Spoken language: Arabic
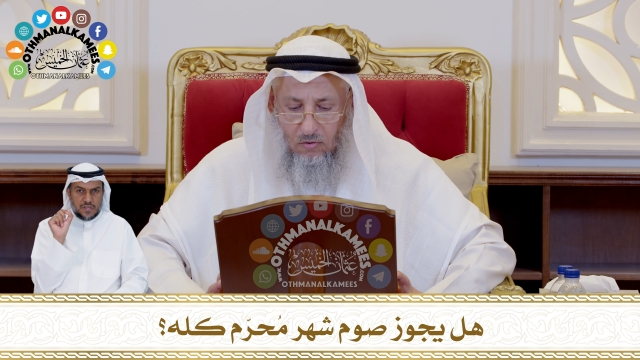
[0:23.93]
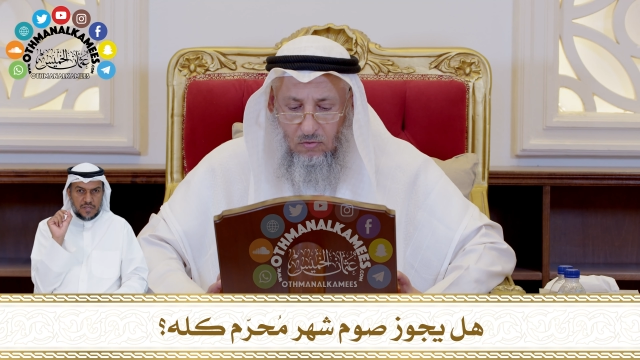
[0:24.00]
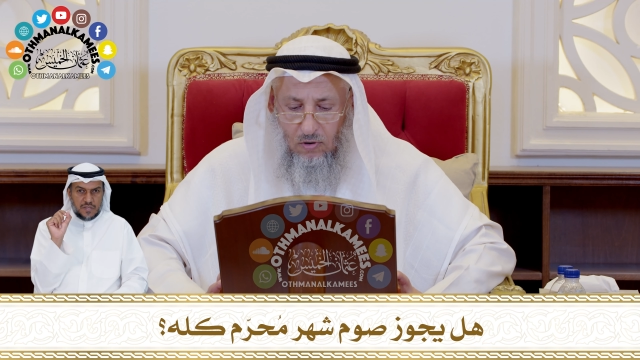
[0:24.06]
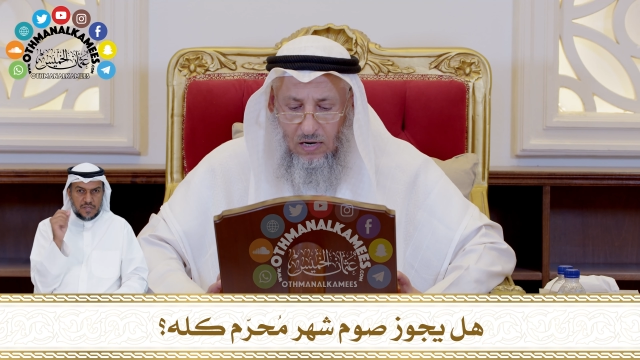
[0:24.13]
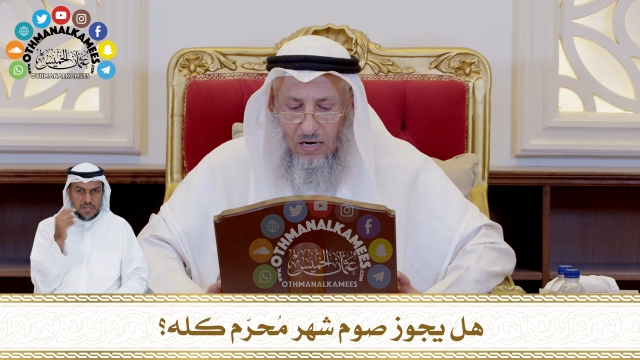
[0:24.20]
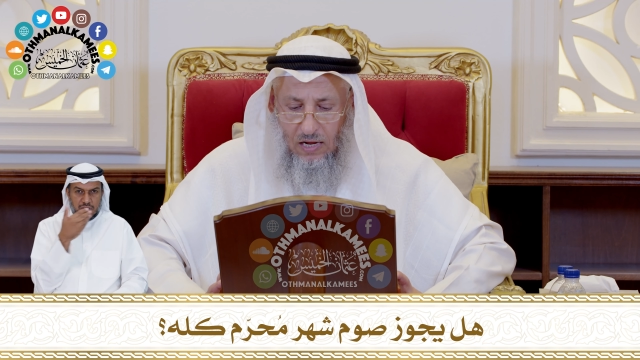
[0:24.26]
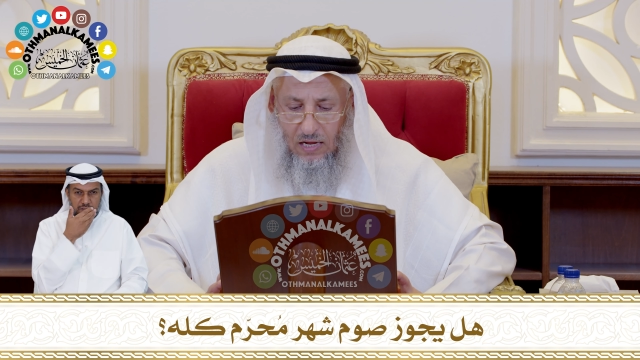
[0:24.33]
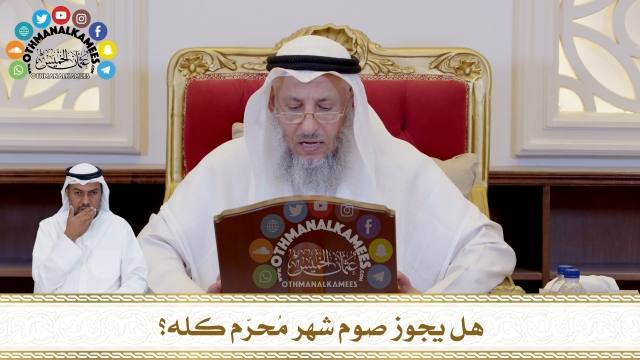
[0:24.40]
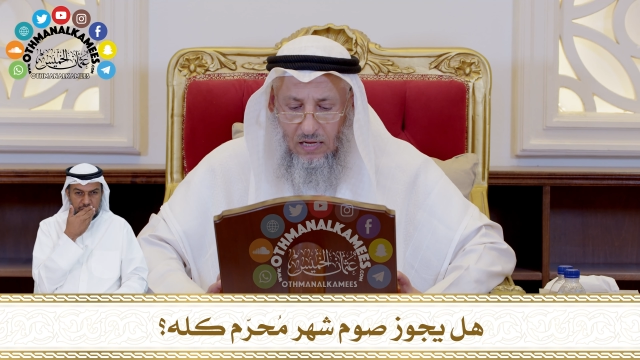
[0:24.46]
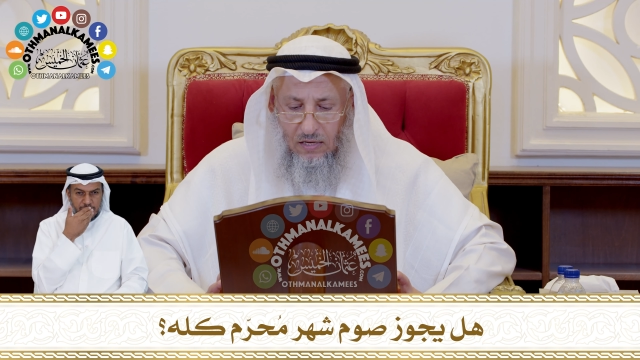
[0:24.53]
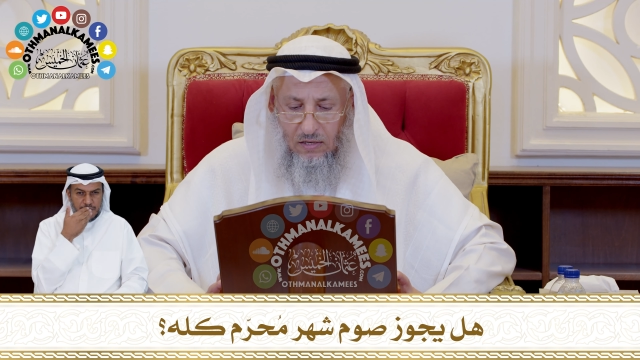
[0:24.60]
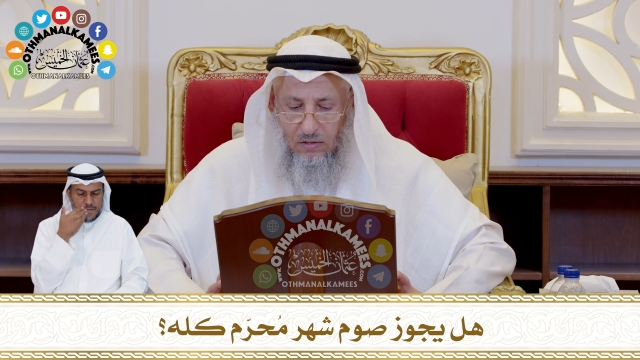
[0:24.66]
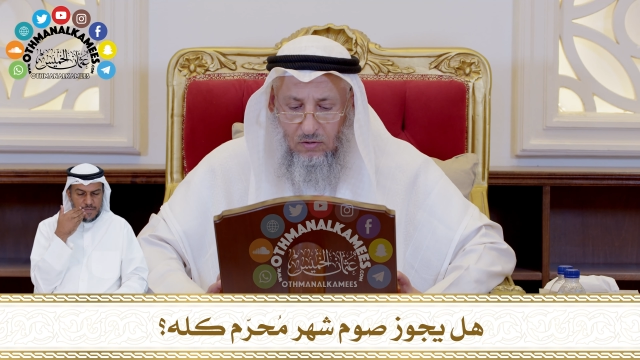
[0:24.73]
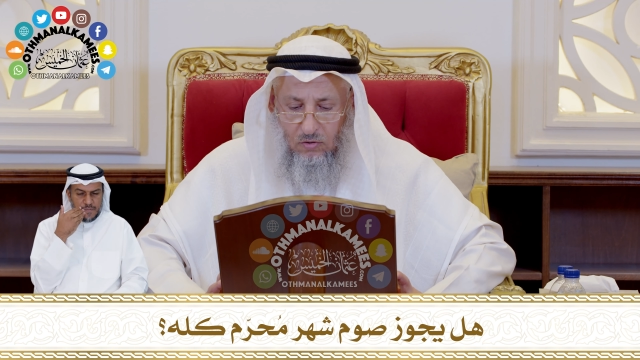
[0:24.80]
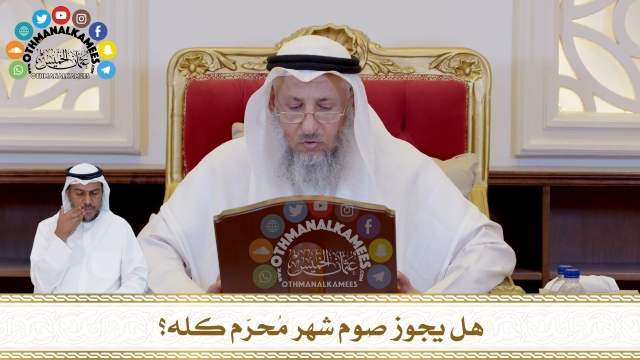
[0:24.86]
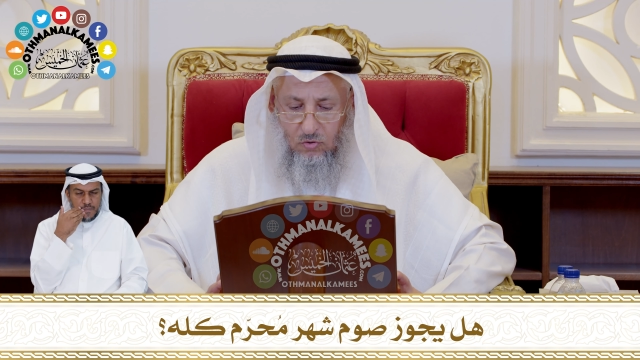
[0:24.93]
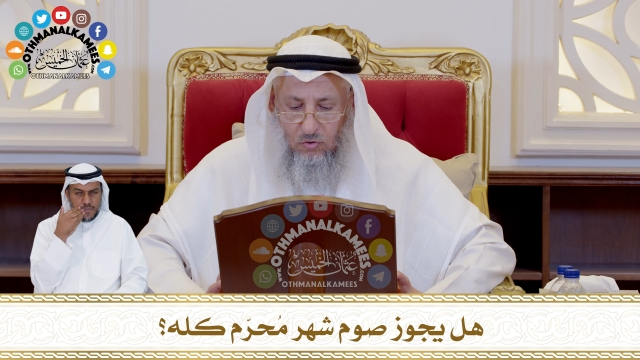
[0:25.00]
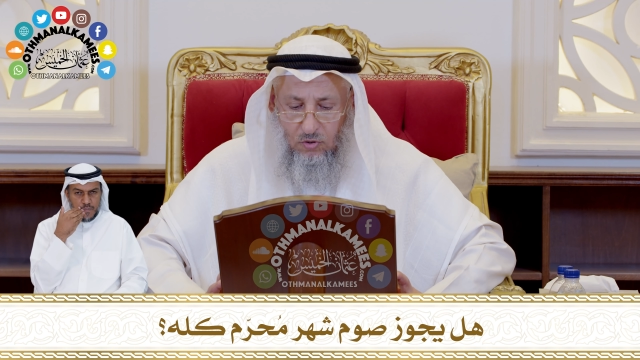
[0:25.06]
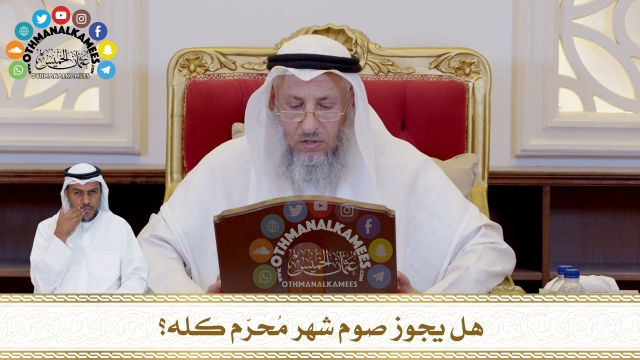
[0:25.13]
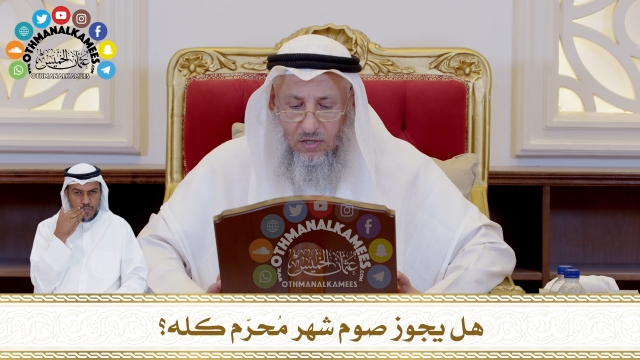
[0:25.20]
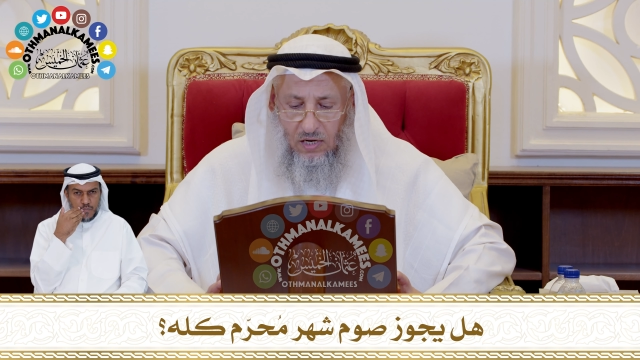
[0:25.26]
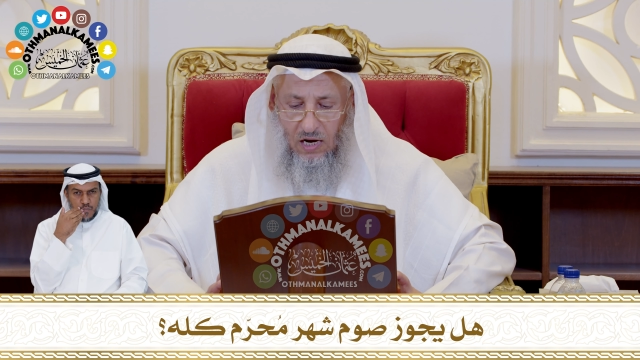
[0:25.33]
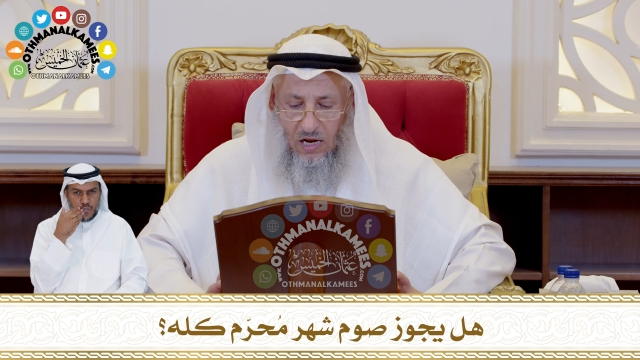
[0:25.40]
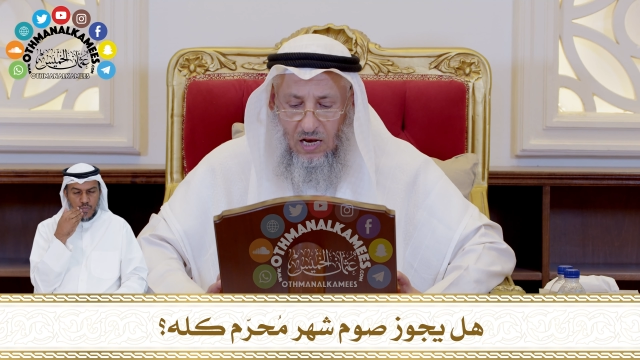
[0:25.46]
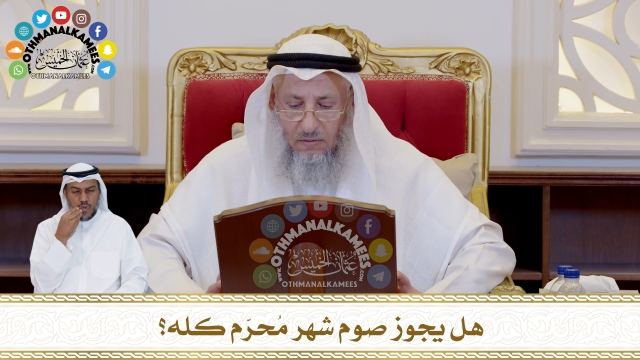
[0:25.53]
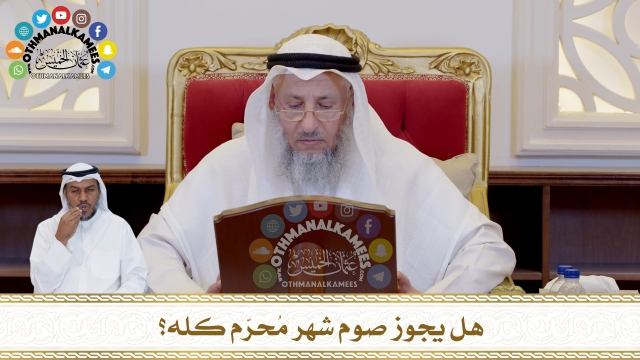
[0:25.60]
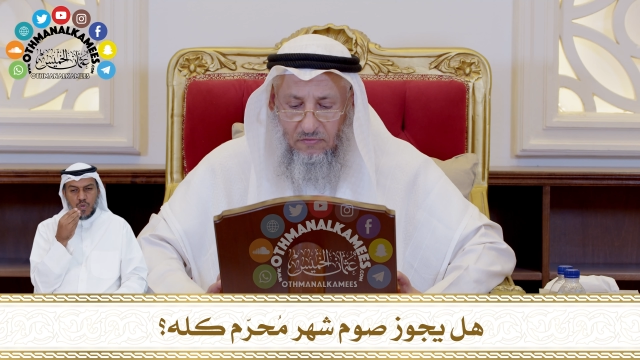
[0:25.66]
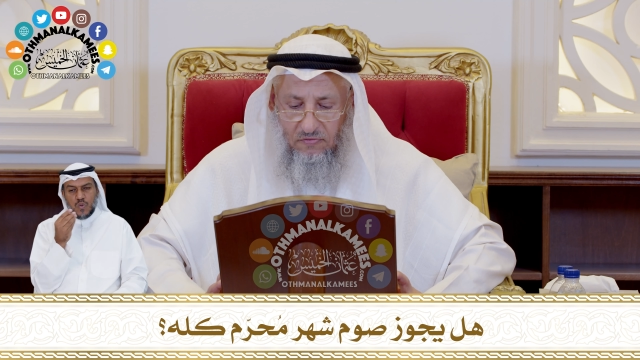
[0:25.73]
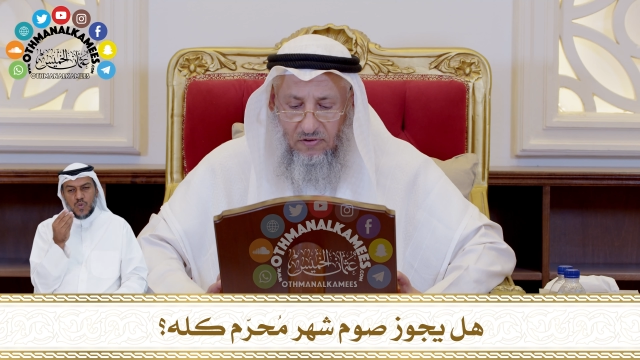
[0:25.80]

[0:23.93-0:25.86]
ولا تنكر على من